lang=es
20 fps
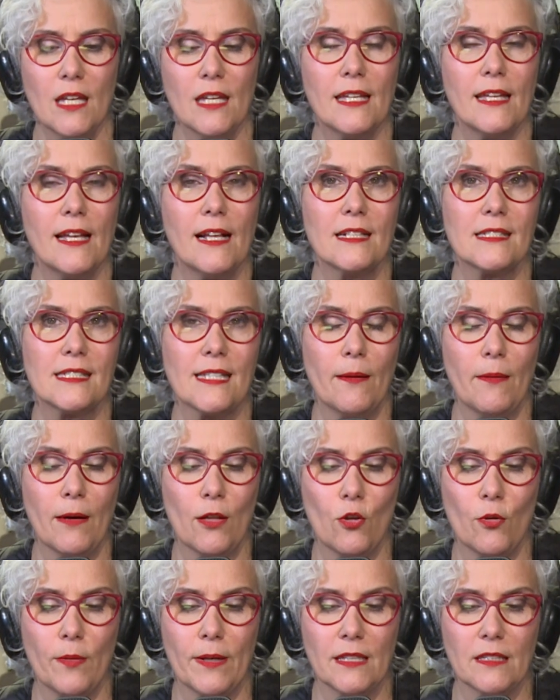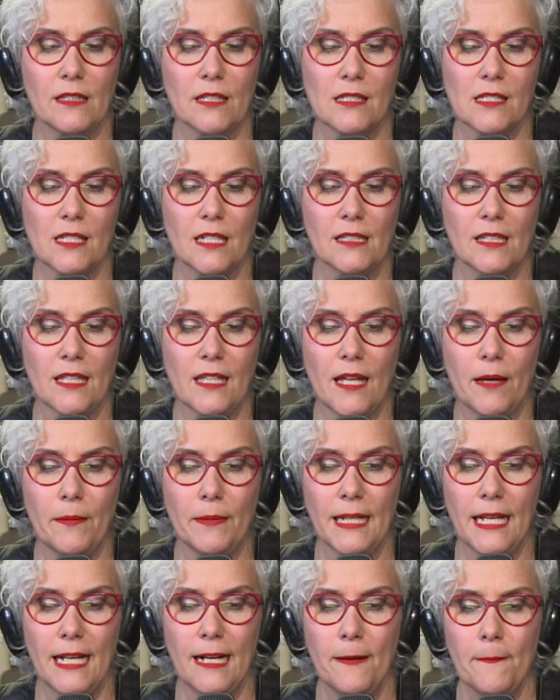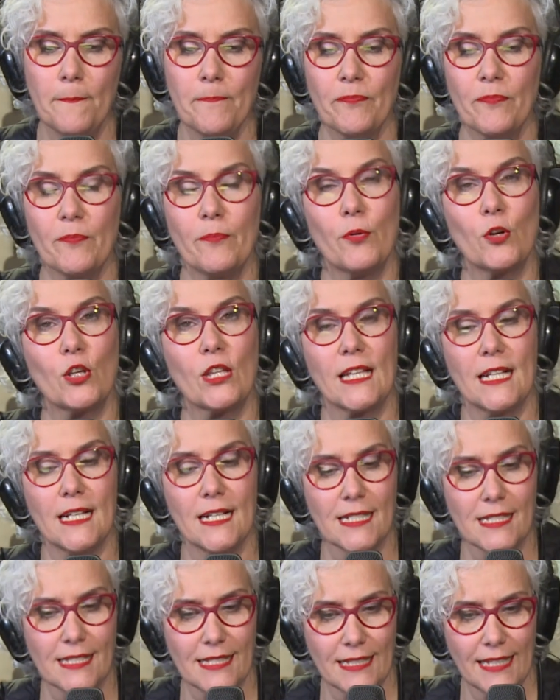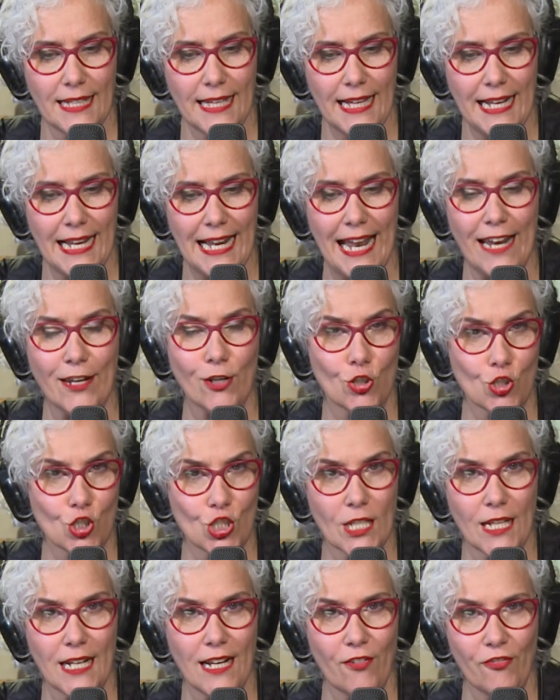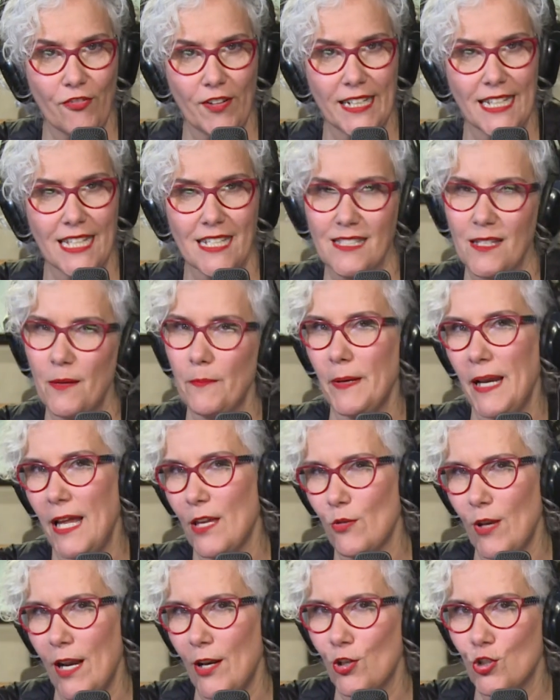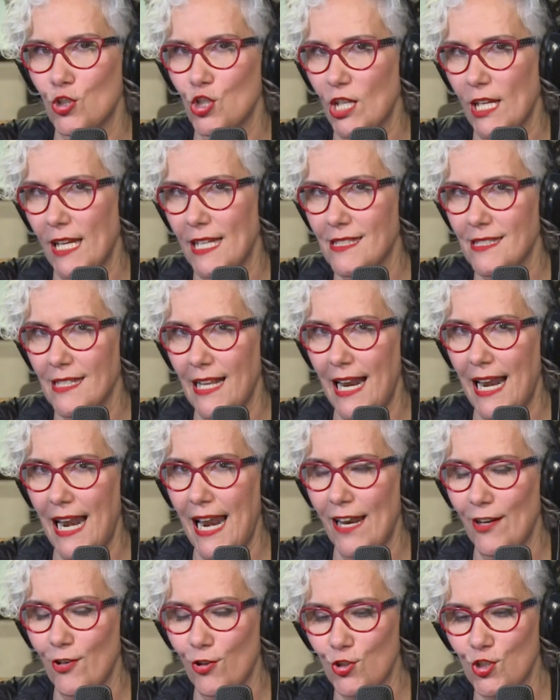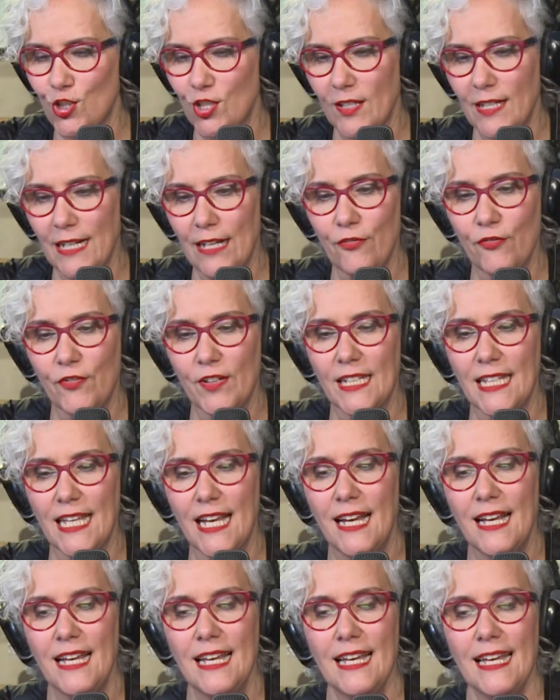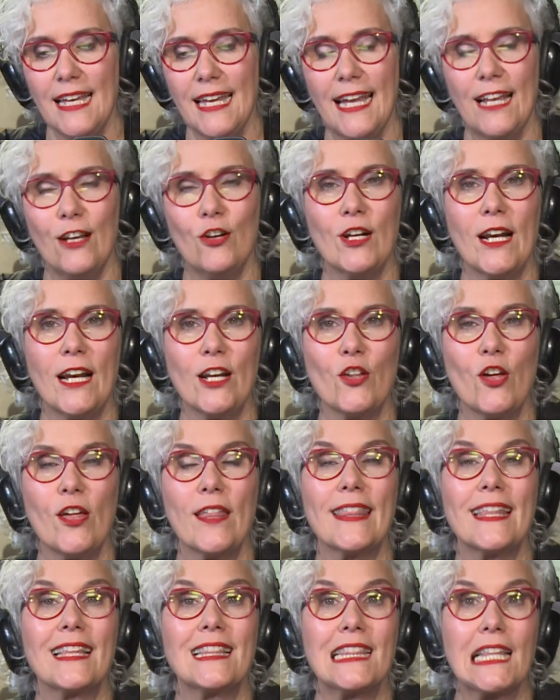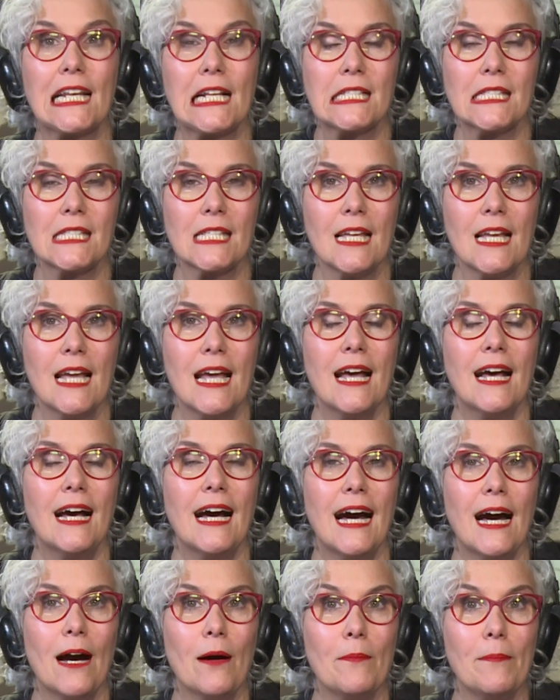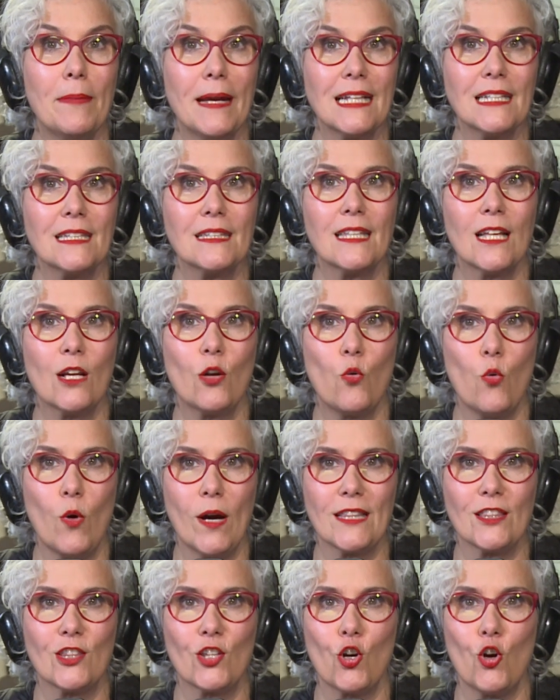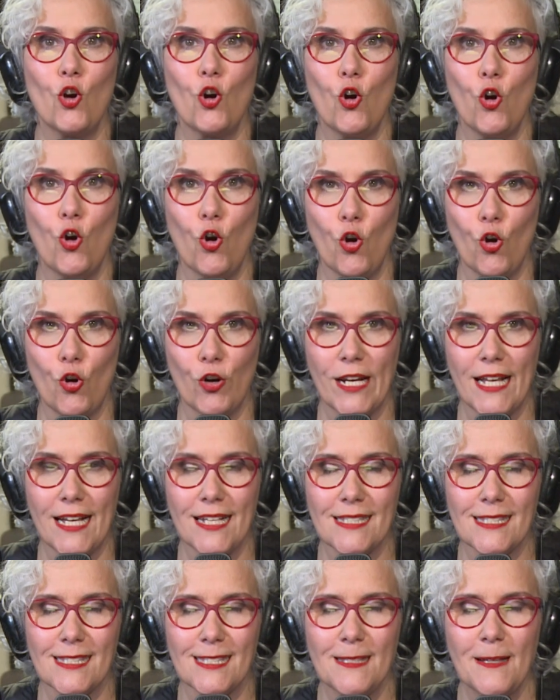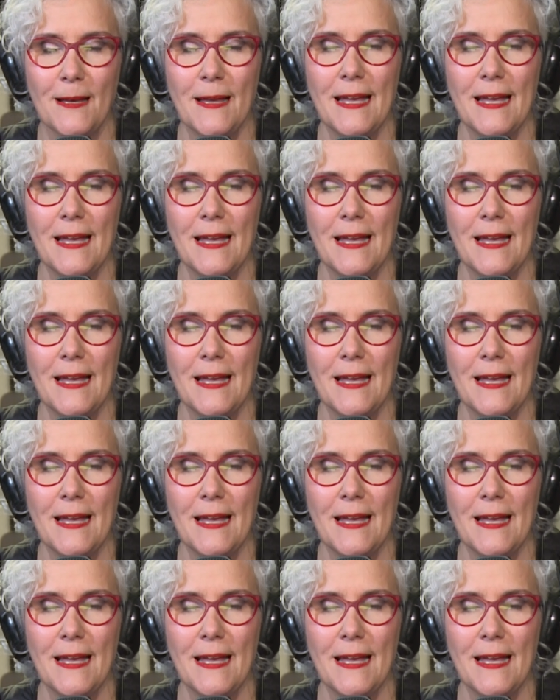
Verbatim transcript: y el sábado 27 de abril, porque es la noche de la feria, siempre hay una noche que es la noche de la feria, el horario es de 13 a 24 horas.